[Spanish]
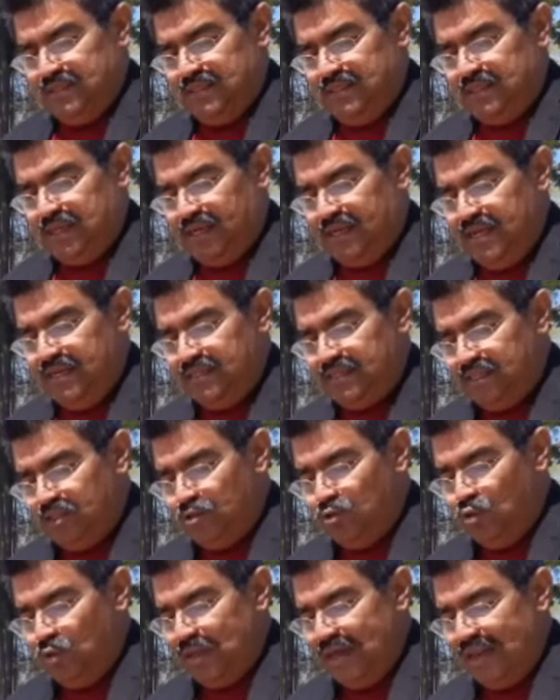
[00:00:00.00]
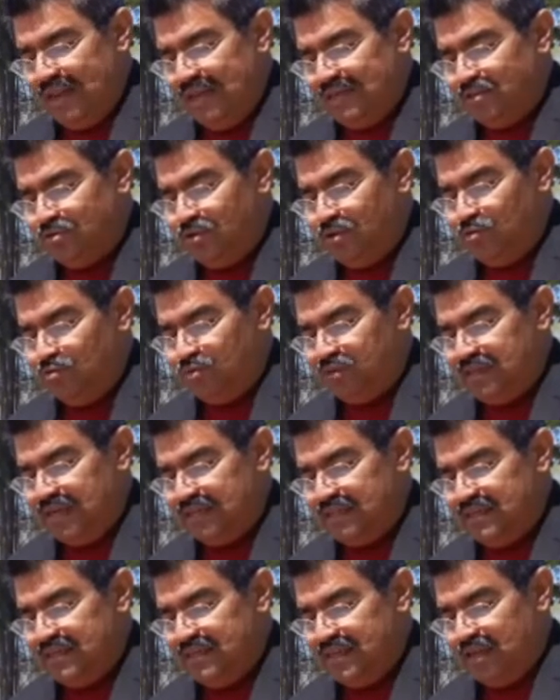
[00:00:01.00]
Dice aquí, sin duda el hecho de
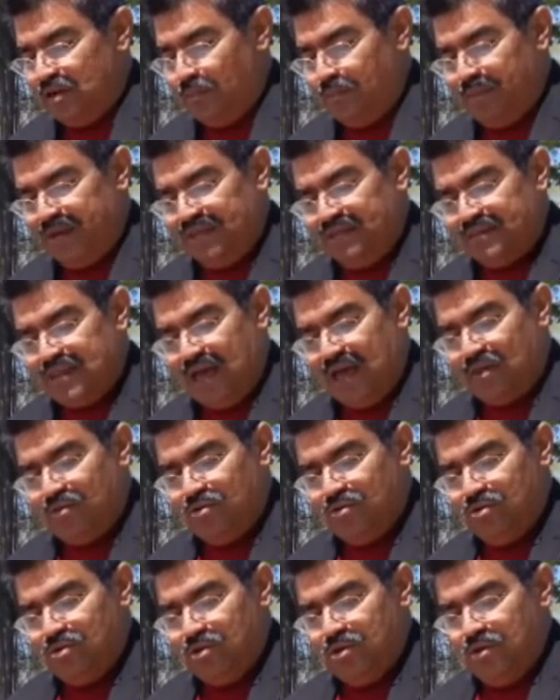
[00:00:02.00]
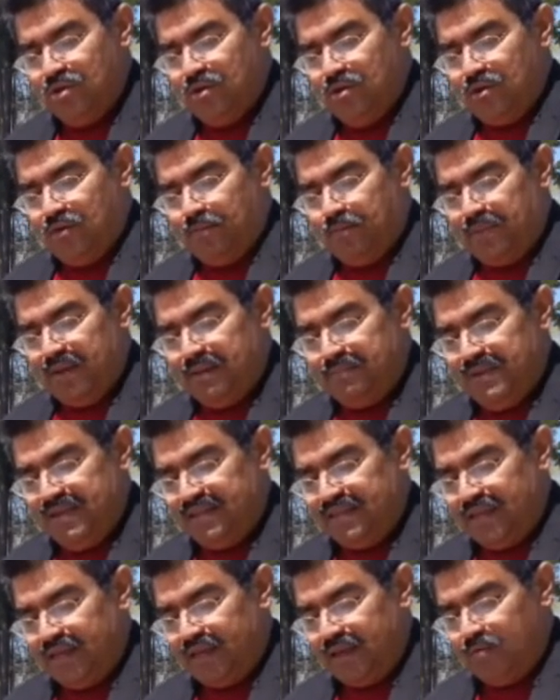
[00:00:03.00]
usar dinero prestado
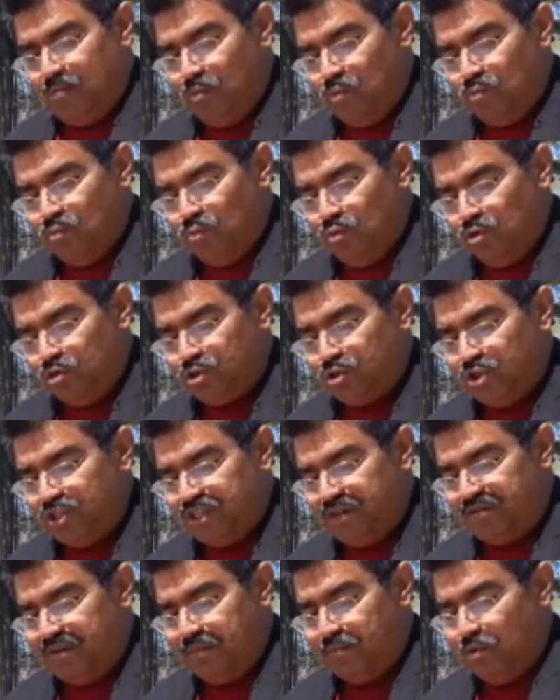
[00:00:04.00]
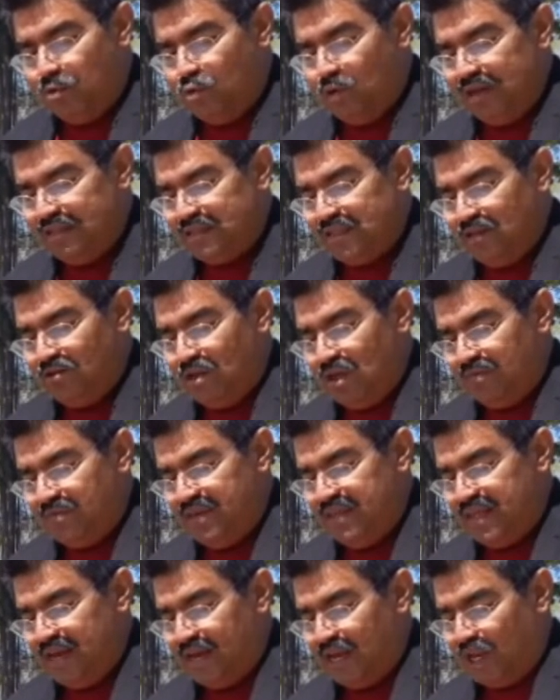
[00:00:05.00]
permite que muchos llevemos un estilo de
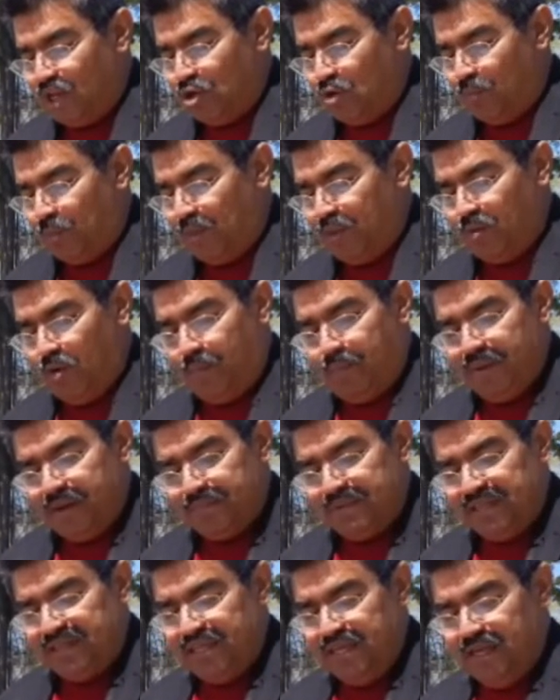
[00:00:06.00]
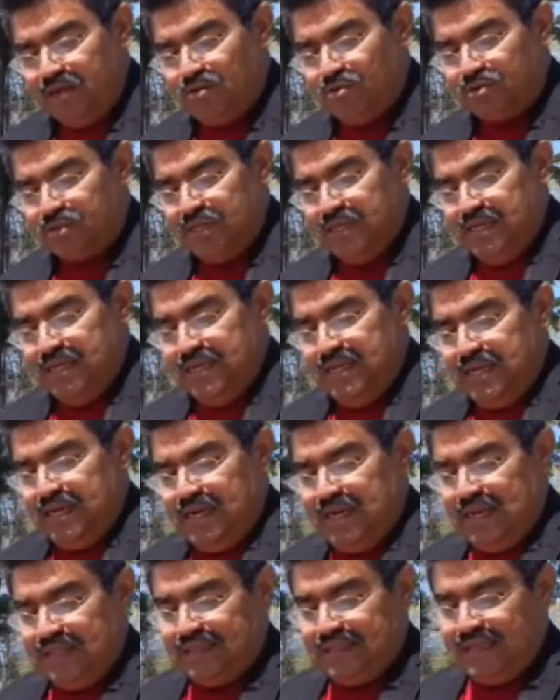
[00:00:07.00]
vida que no podemos permitirnos,
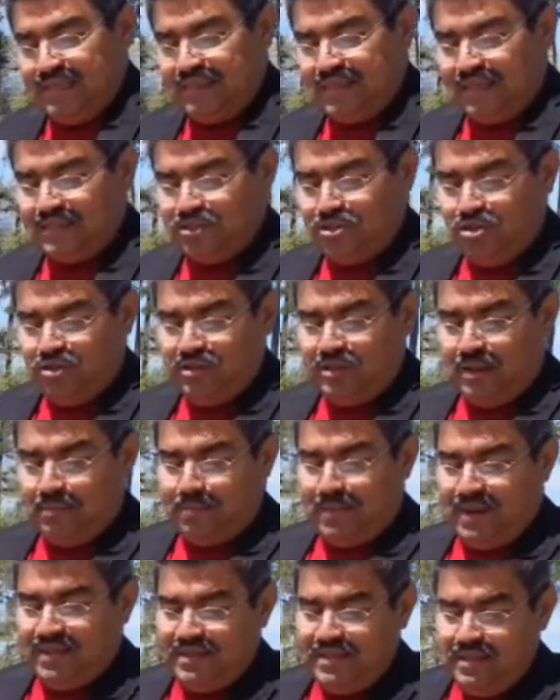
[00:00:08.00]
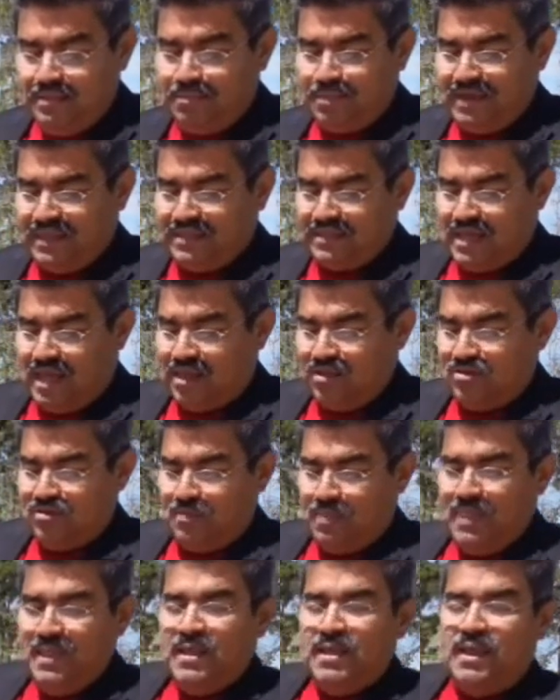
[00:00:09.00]
la tentación de pedir prestado.
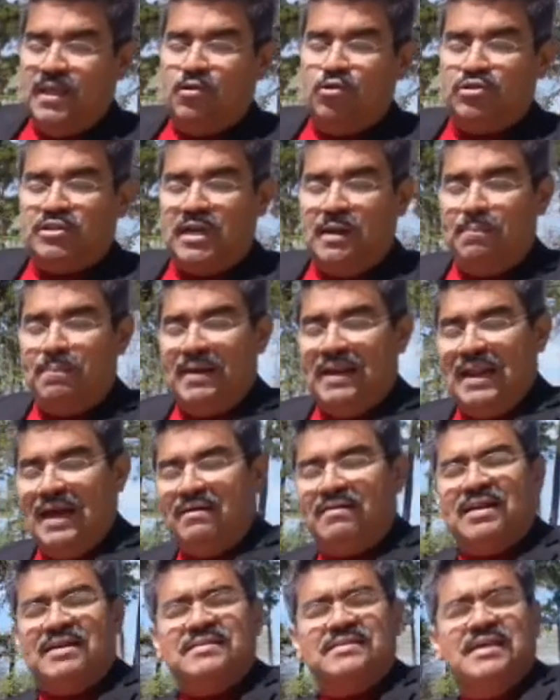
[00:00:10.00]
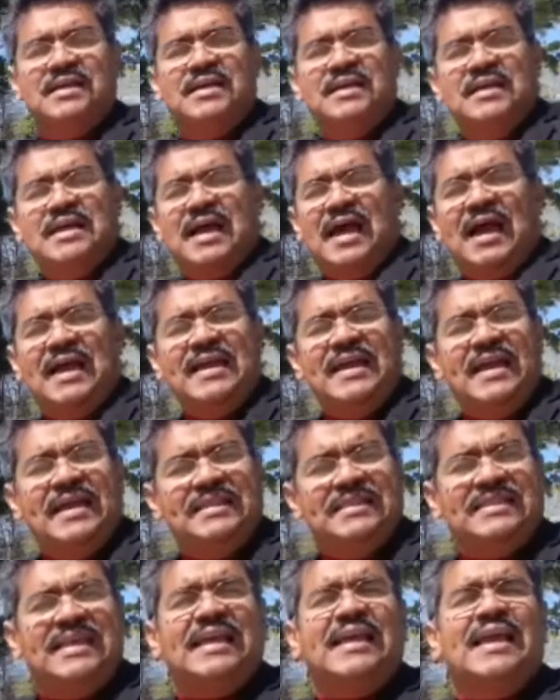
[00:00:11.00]
En otras palabras, hay
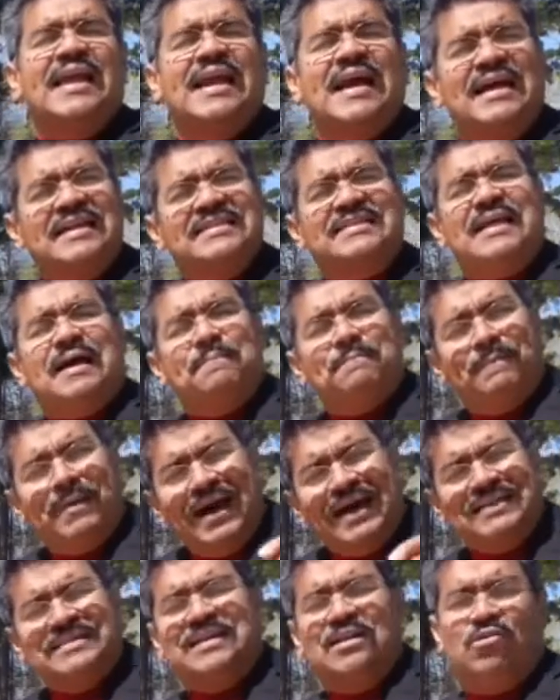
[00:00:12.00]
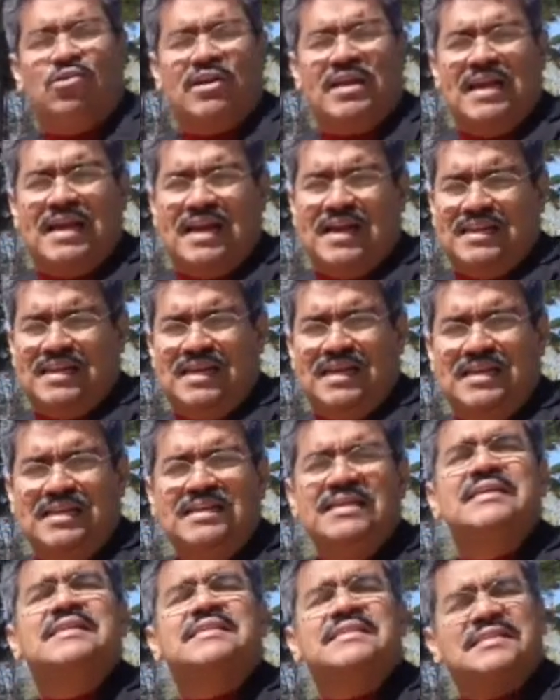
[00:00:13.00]
gente que gasta más de lo que gana,
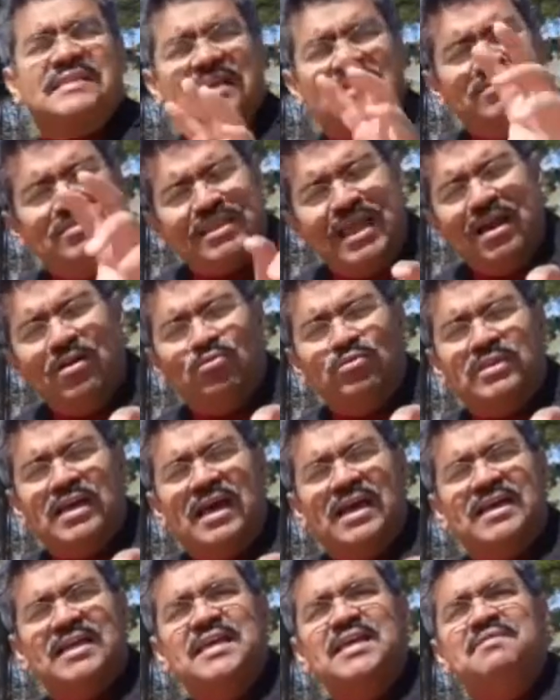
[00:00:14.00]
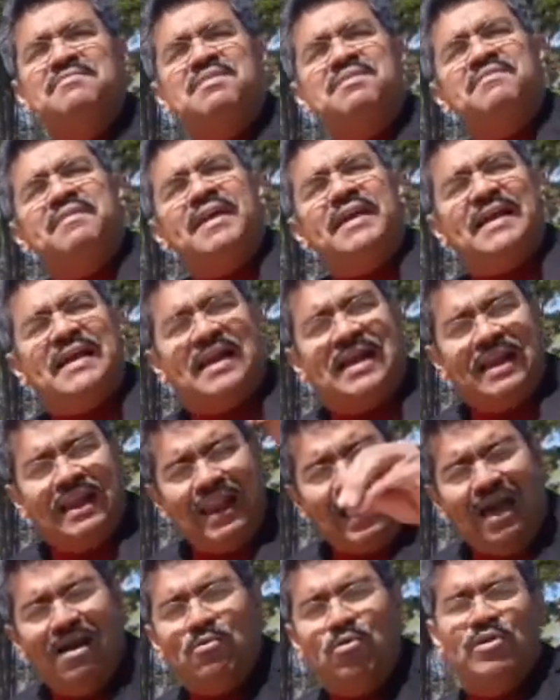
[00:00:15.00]
se endeuda y vive
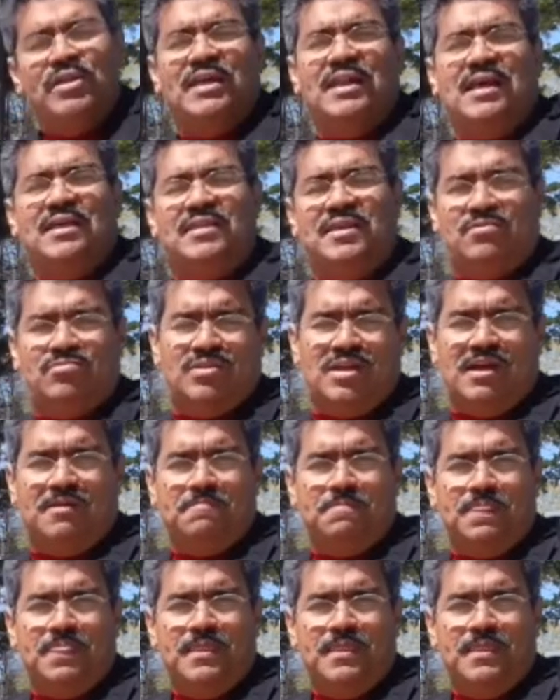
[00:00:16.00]
esclavo de la deuda.